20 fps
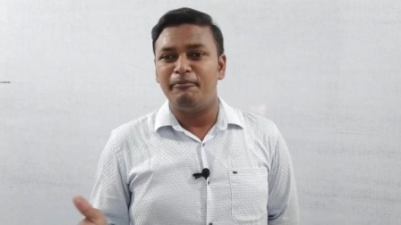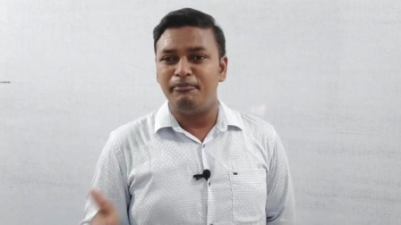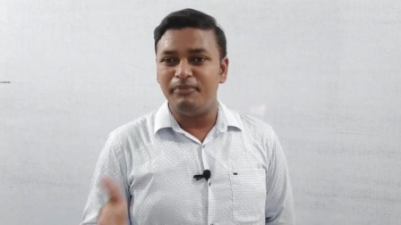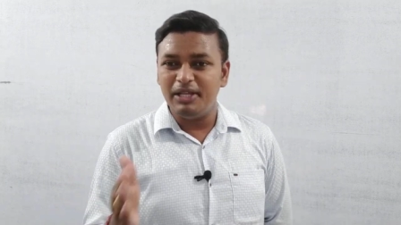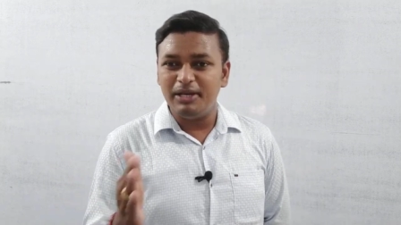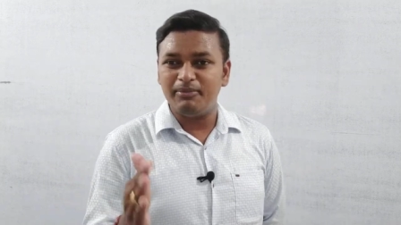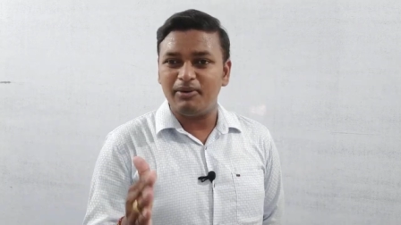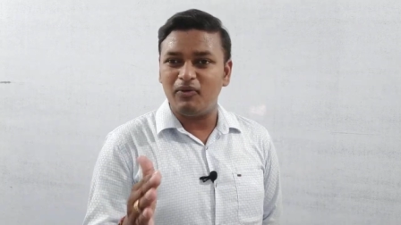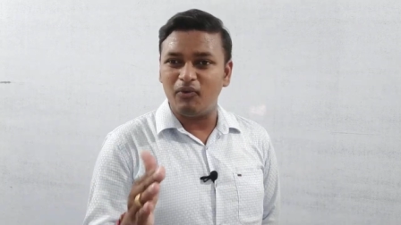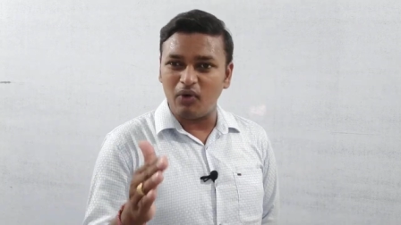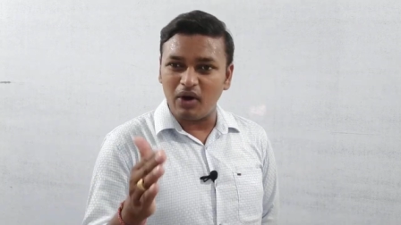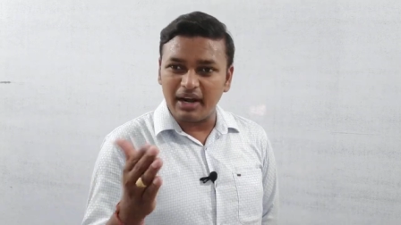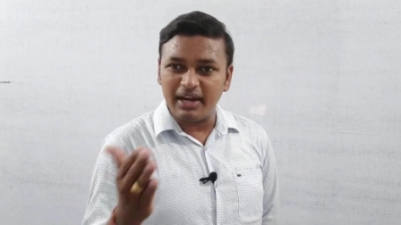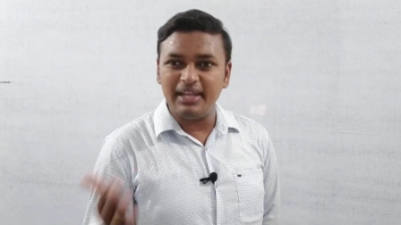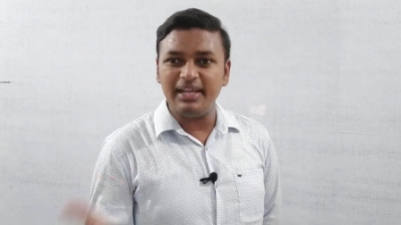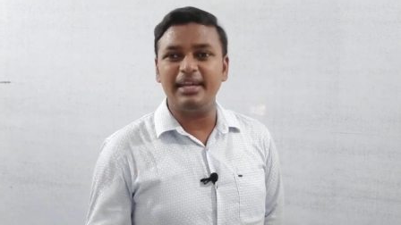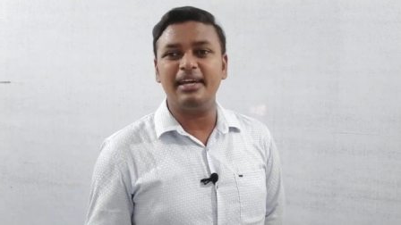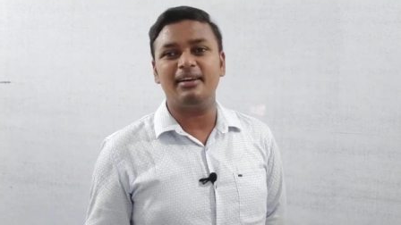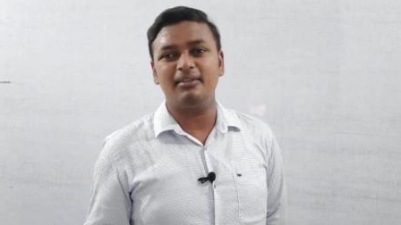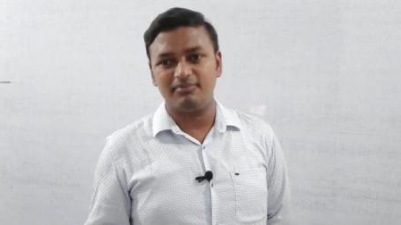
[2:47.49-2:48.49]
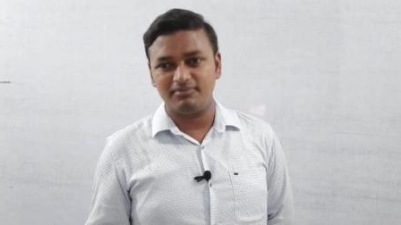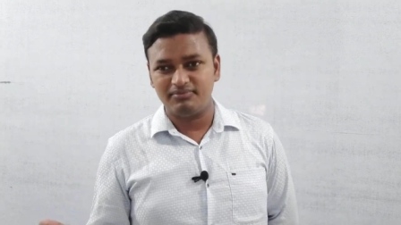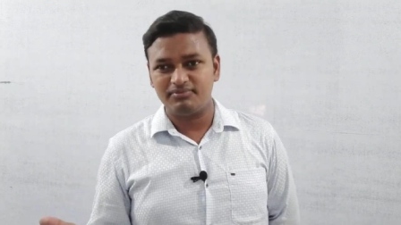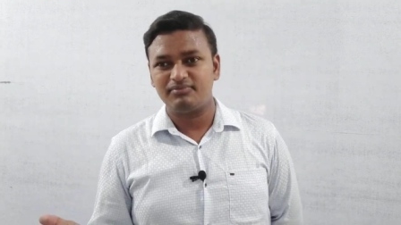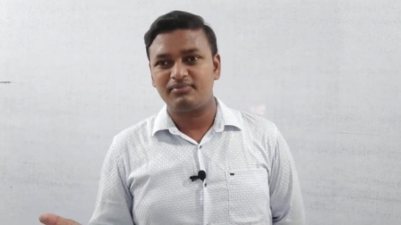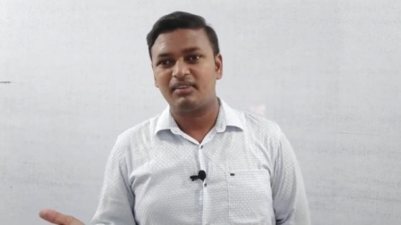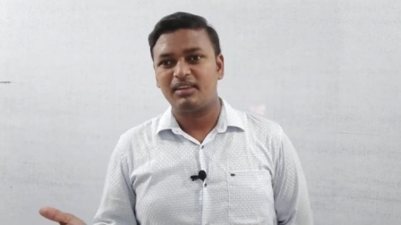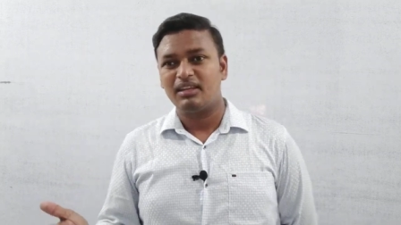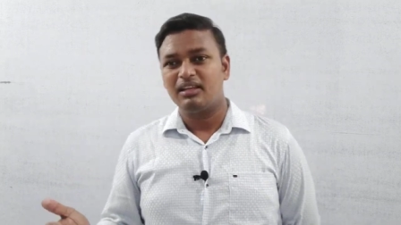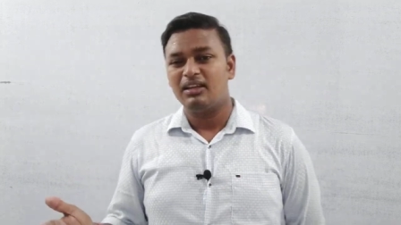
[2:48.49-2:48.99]
మినిమం వన్ ఇయర్
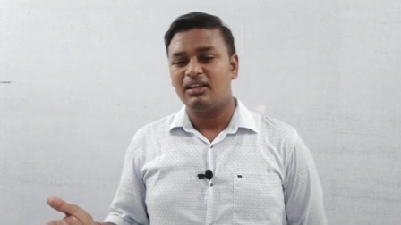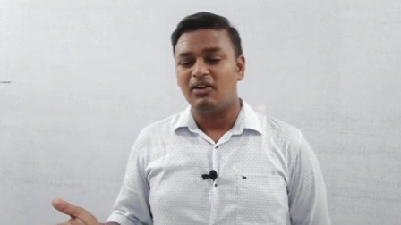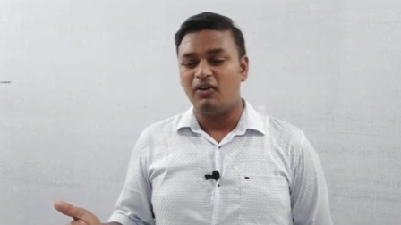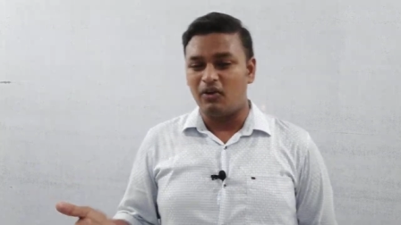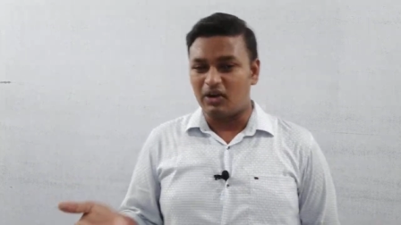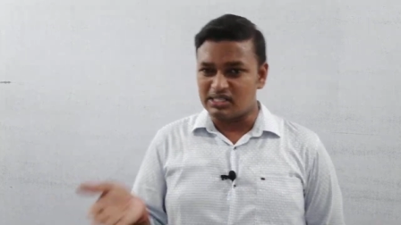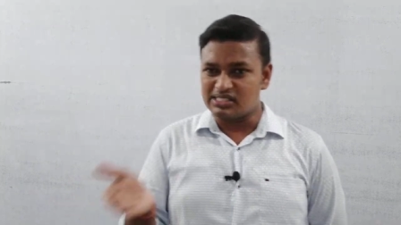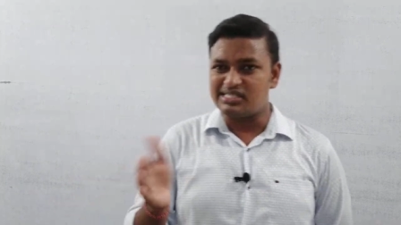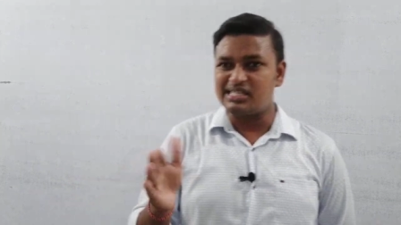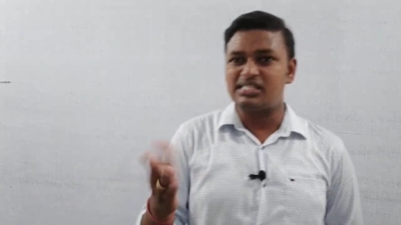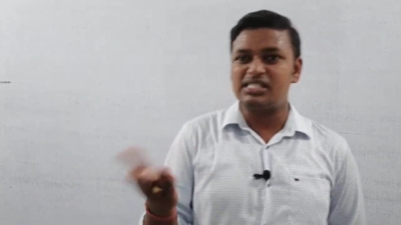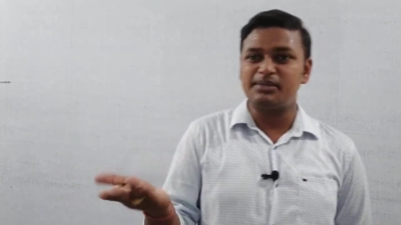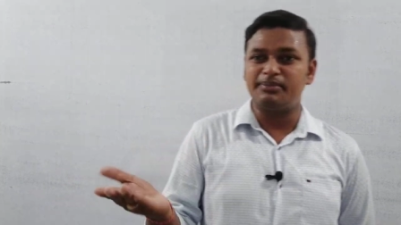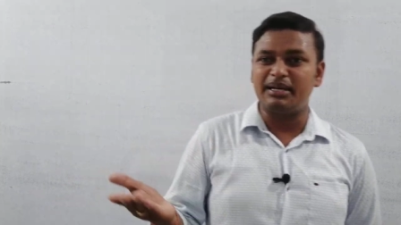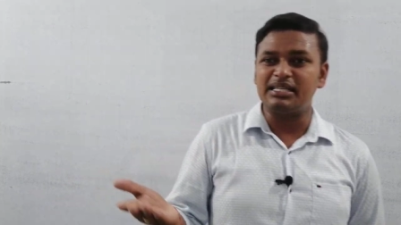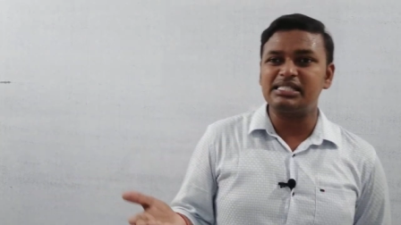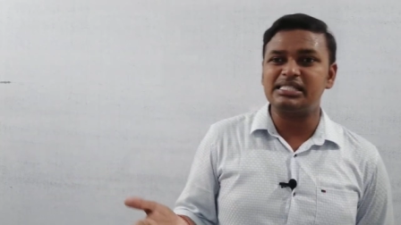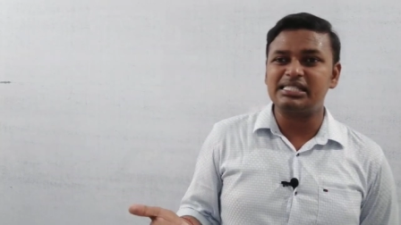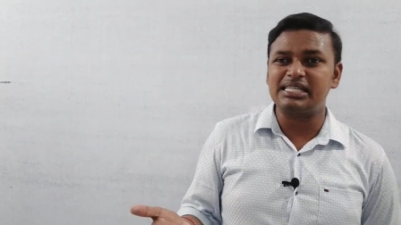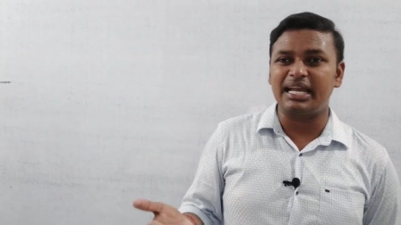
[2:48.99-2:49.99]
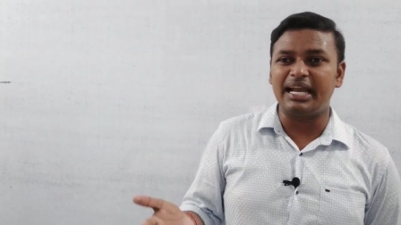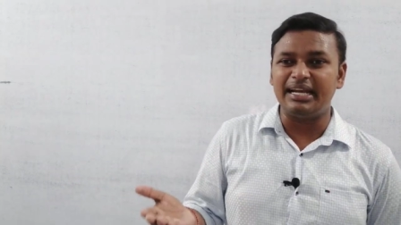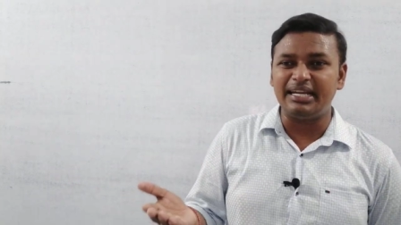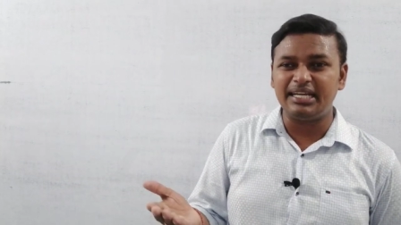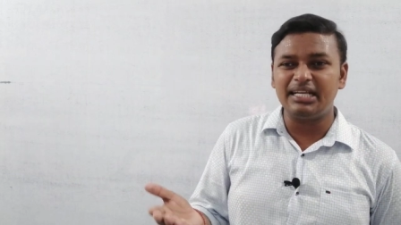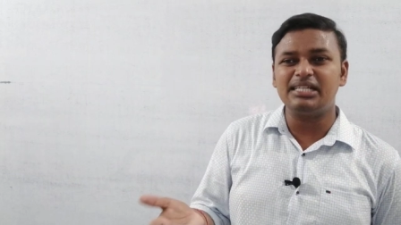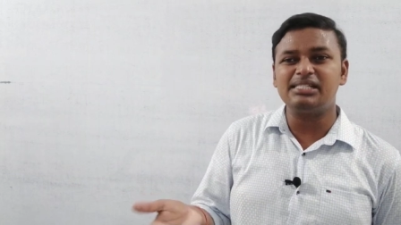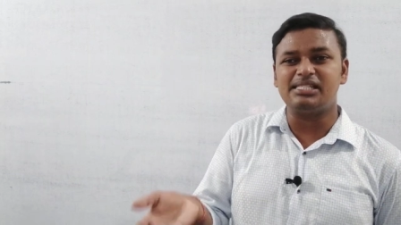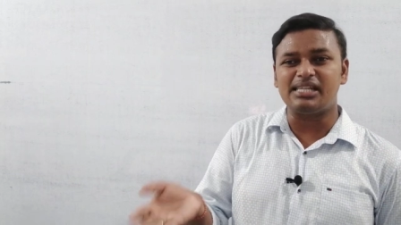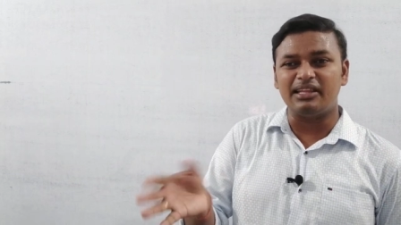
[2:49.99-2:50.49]
ఒక సిక్స్ మంత్స్
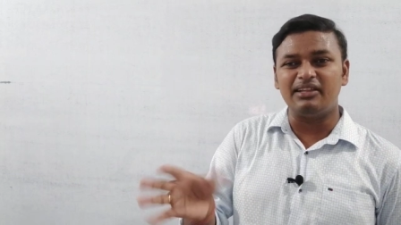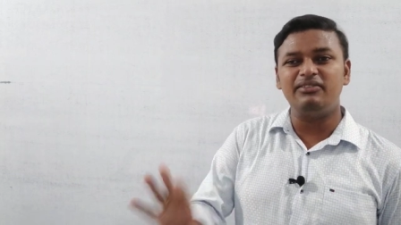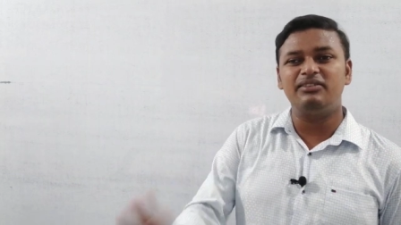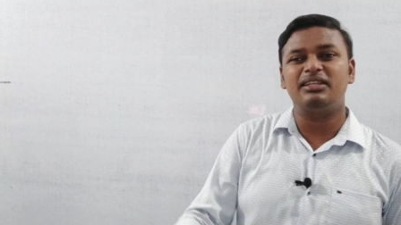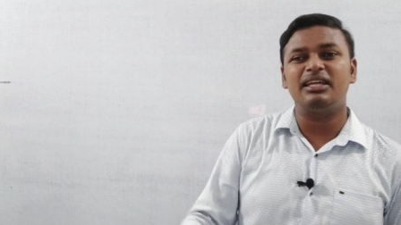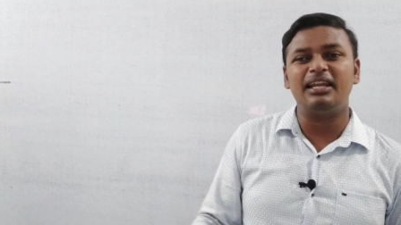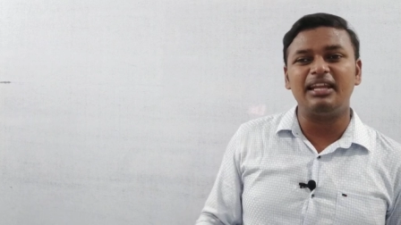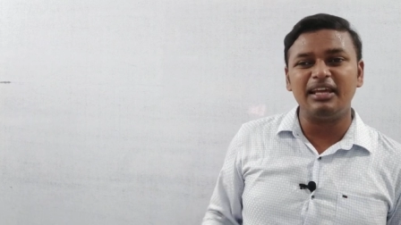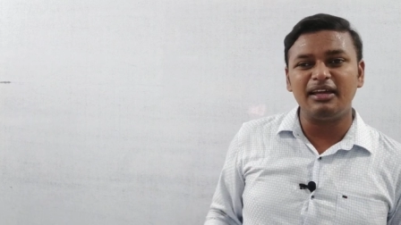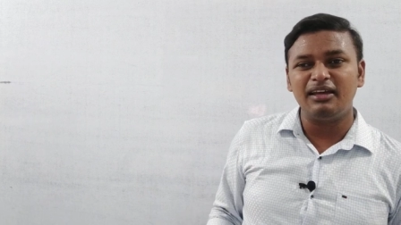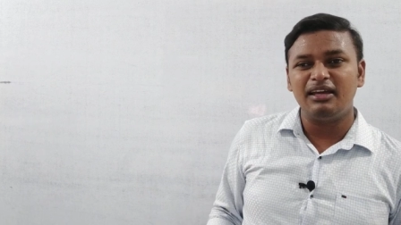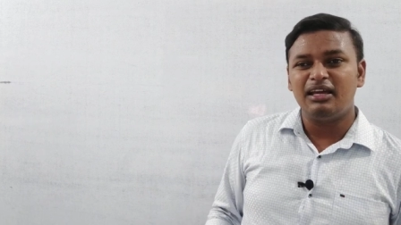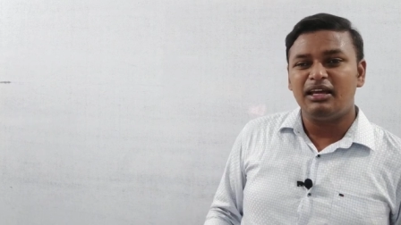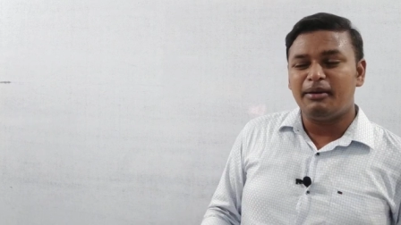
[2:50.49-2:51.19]
గట్టిగా చదివితేనే